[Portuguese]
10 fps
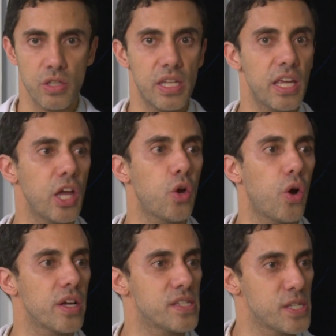Ninguém
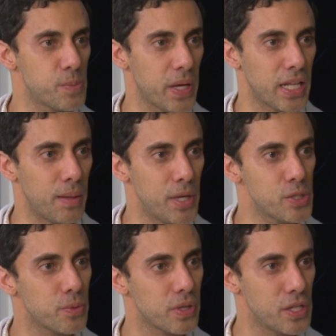corre
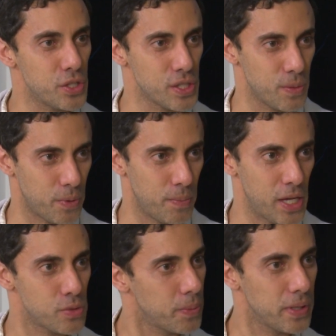desesperadamente para o dentista, para o
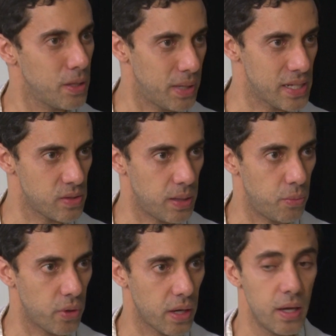médico, porque tem uma lesão na
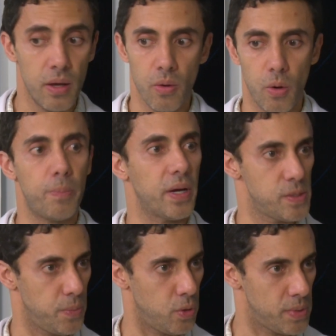boca. Opa,
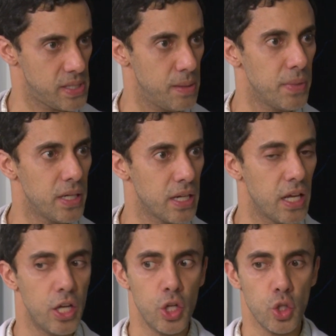esperou uma semana,
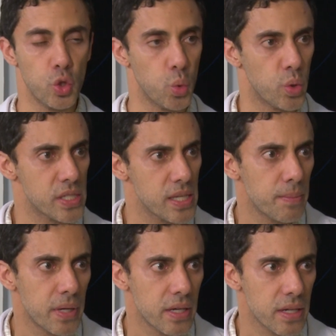duas
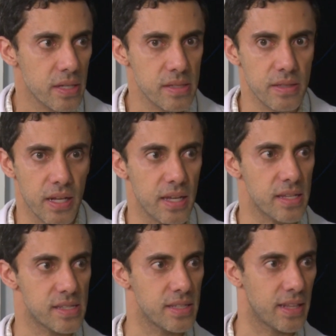semanas,
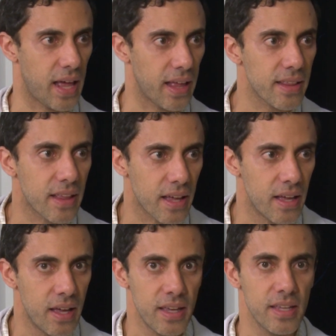três e nada
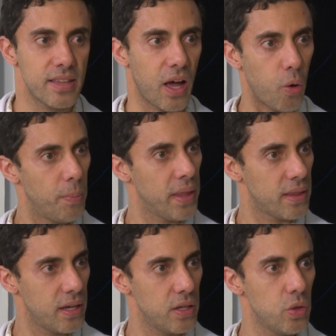e está
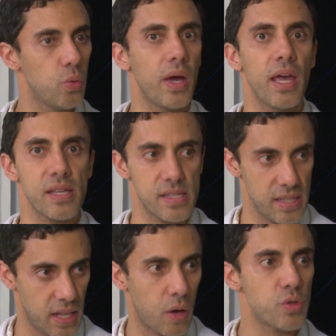aumentando, é
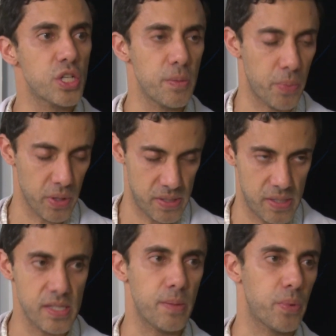sinal de que
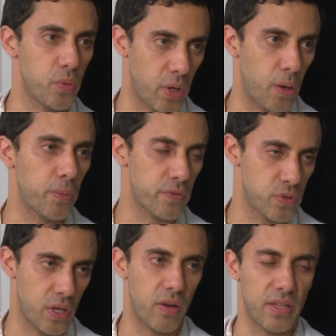precisa procurar um
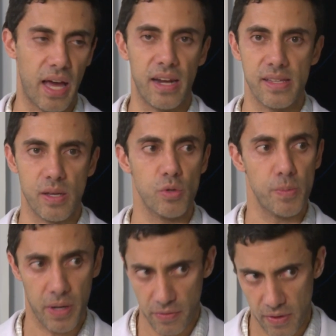profissional da área de saúde
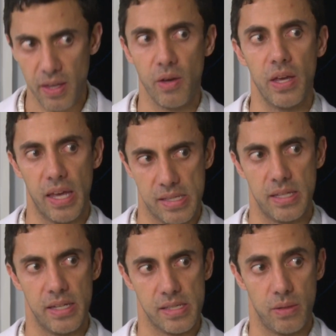para ver essa
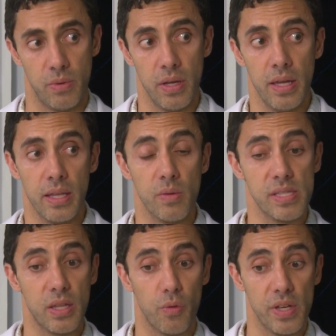lesão. Então, esse
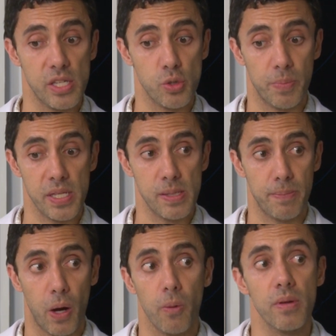talvez seja o
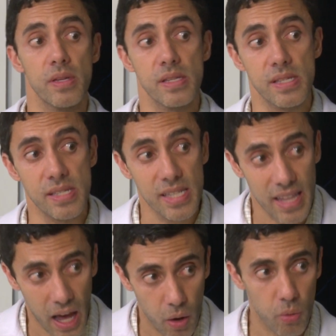principal
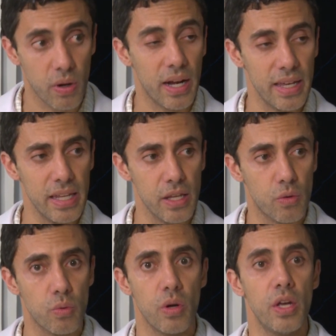sinal
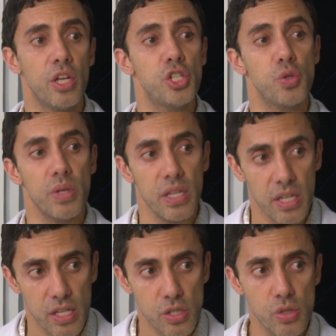clínico de o
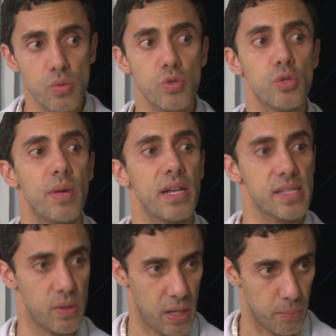início de uma
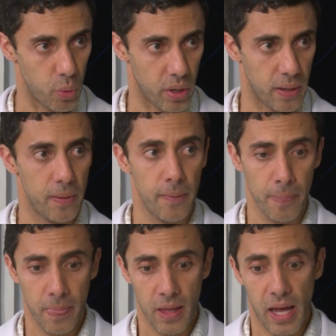lesão na boca.
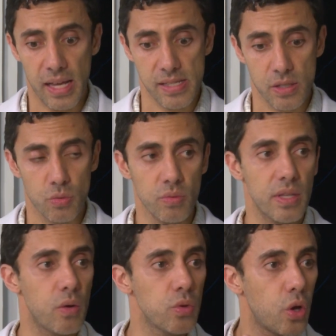A
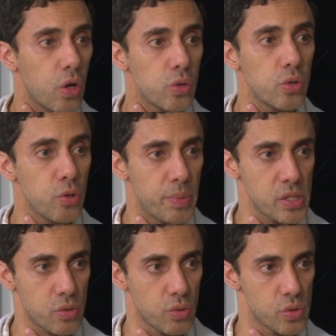segunda é um nódulo no
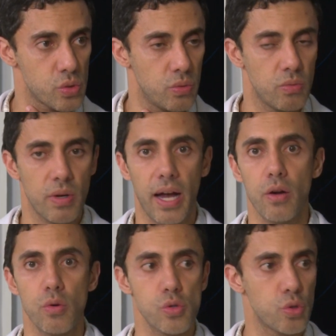pescoço, um
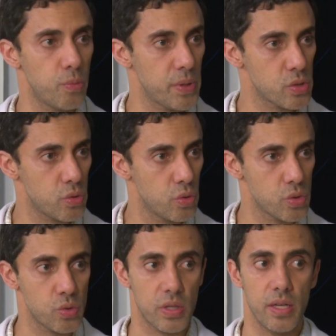caroço no
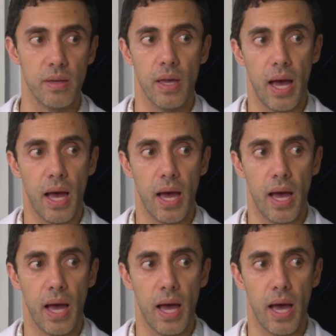pescoço que